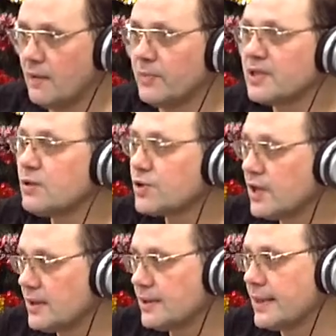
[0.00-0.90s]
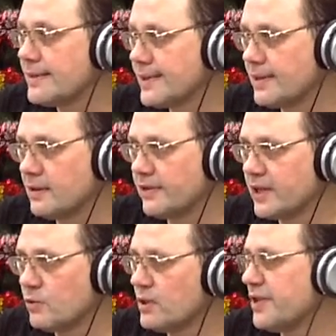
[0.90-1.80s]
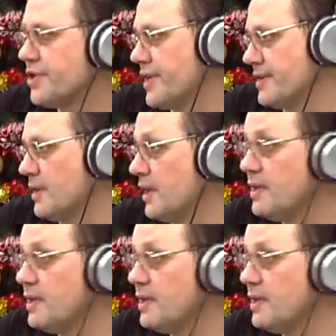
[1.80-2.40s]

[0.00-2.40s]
Мы слушали этот концерт концерт, наверное, около часа.